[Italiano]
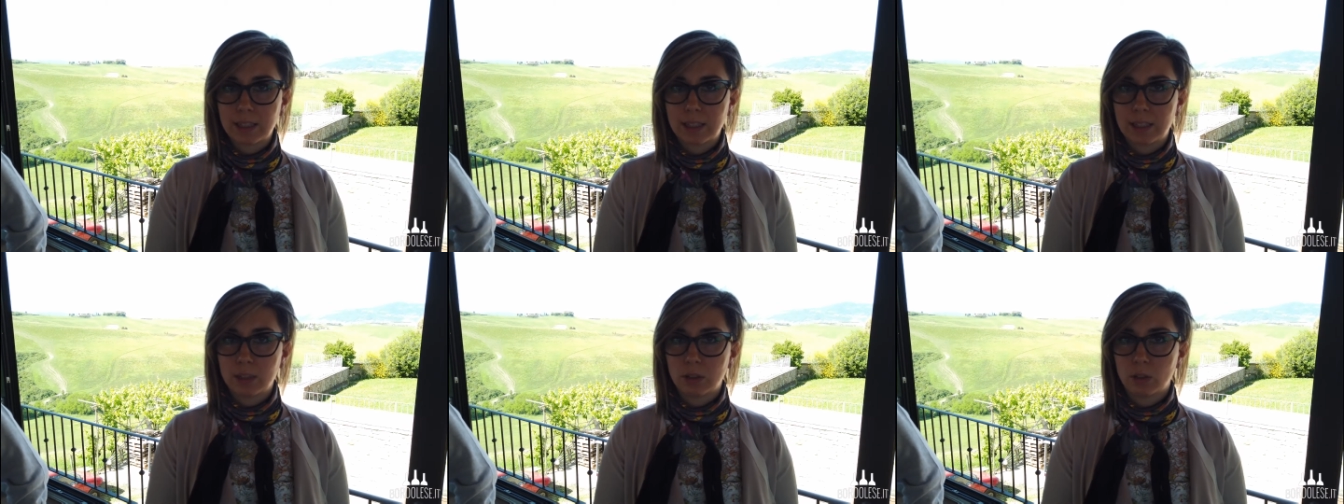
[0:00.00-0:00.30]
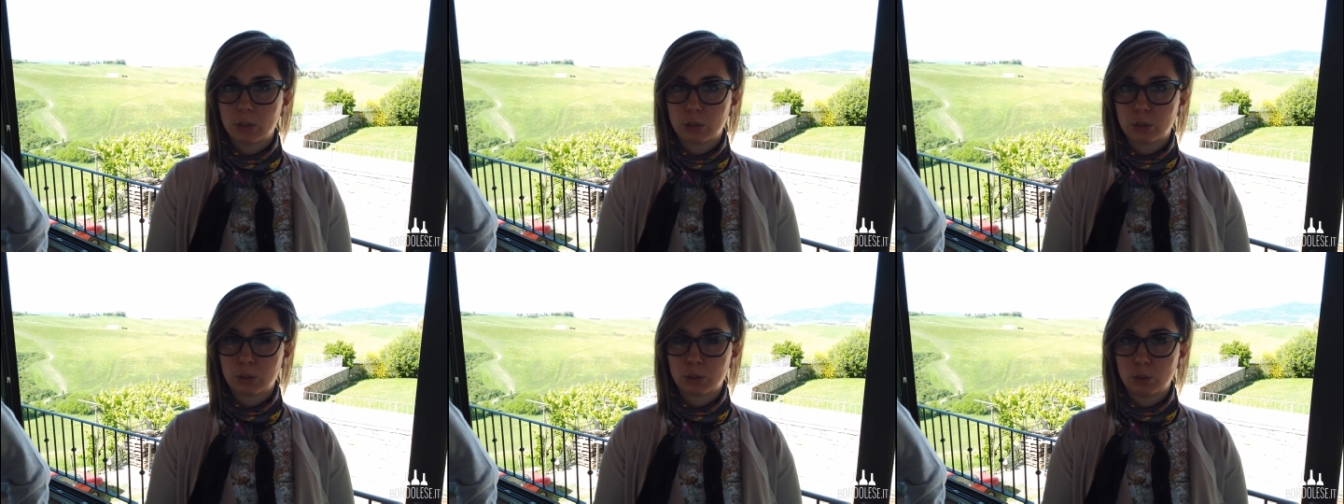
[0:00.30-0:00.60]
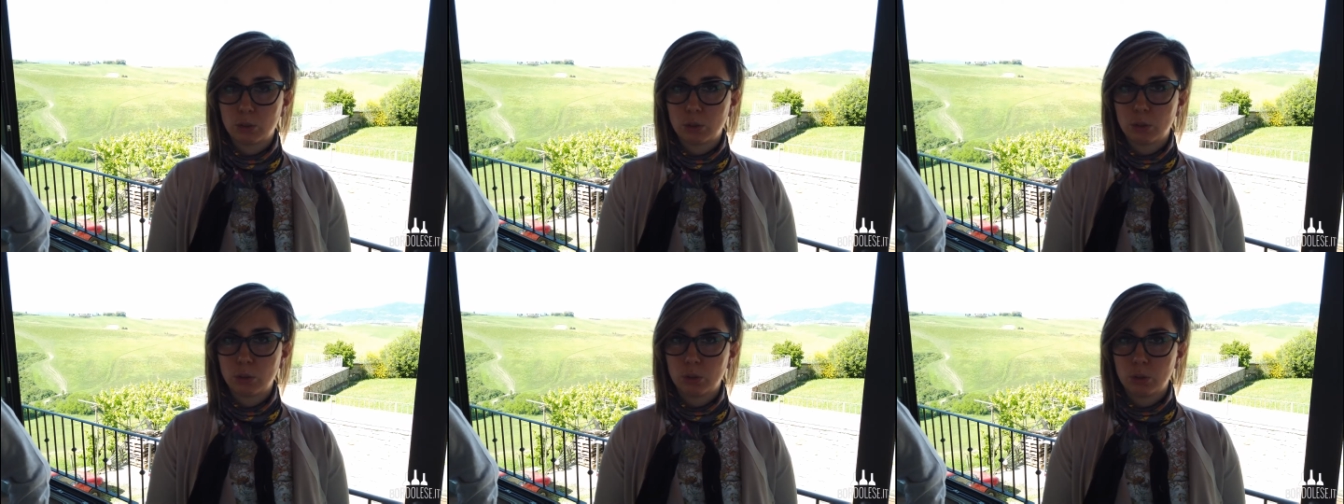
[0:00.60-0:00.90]
che è il
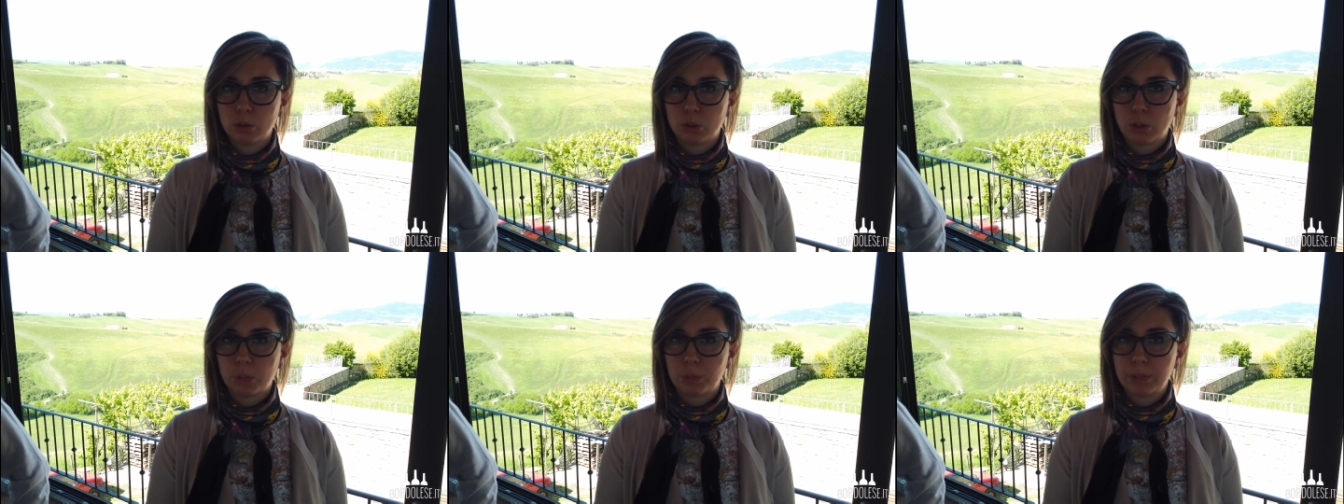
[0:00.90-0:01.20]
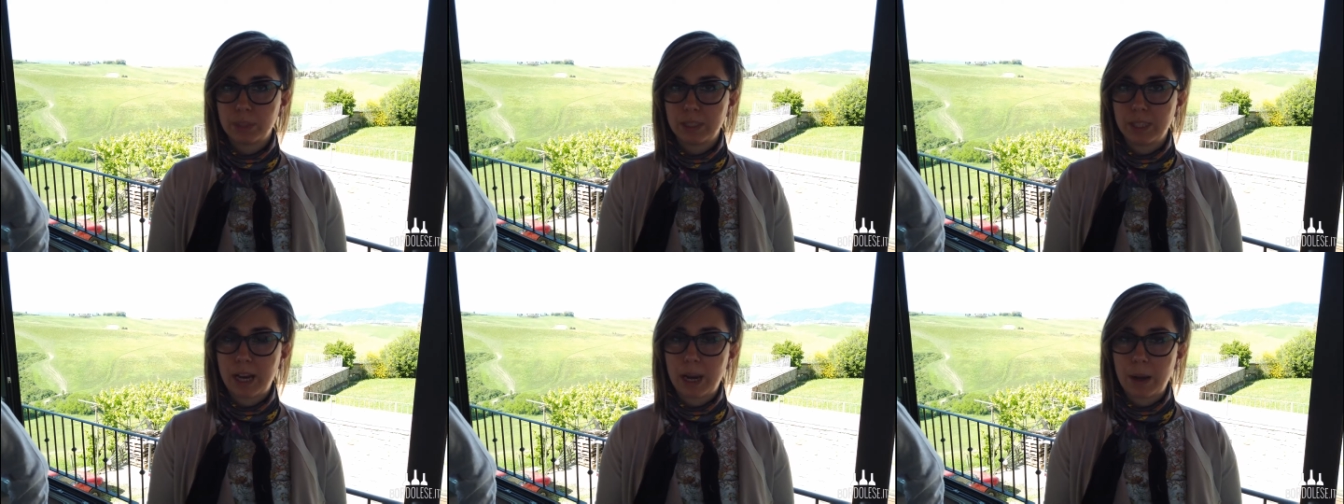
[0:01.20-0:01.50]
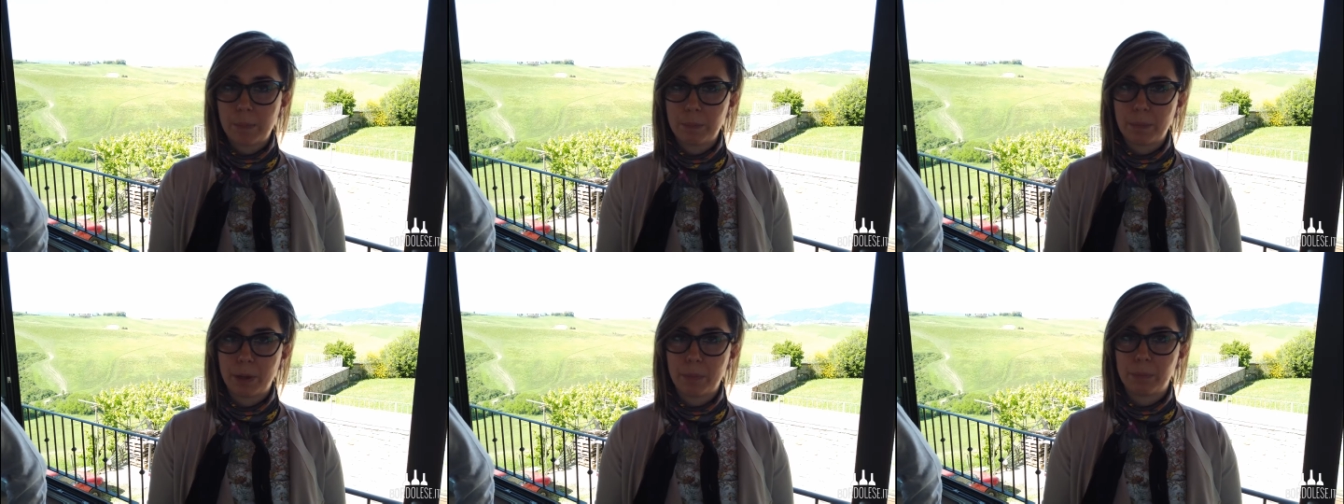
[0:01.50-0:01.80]
nostro top di
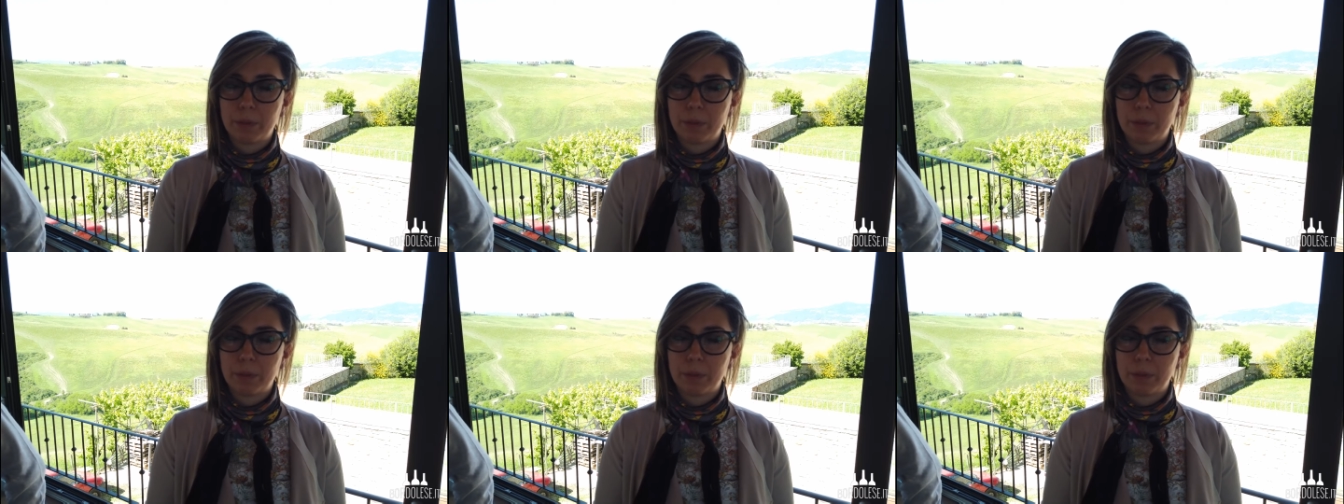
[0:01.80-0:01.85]
gamma,